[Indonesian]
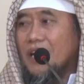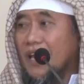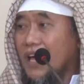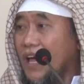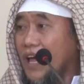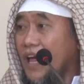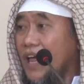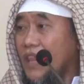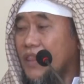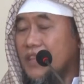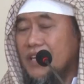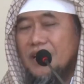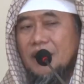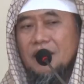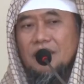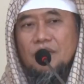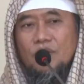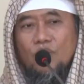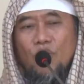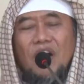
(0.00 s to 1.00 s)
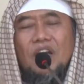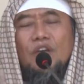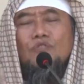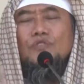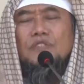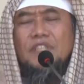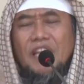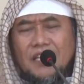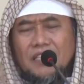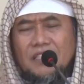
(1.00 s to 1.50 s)
radian wa
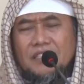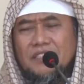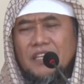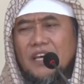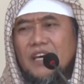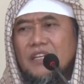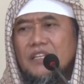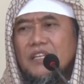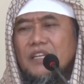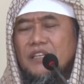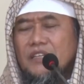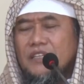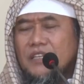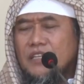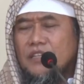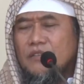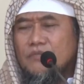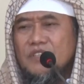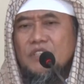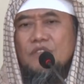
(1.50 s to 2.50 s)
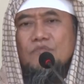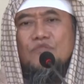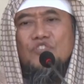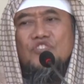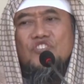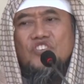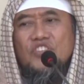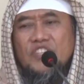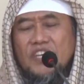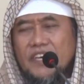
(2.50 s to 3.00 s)
kun anta lil ilmi
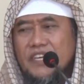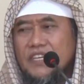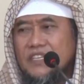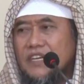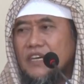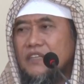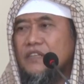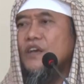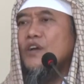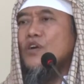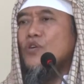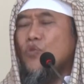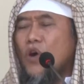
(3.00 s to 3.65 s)
mujtahidan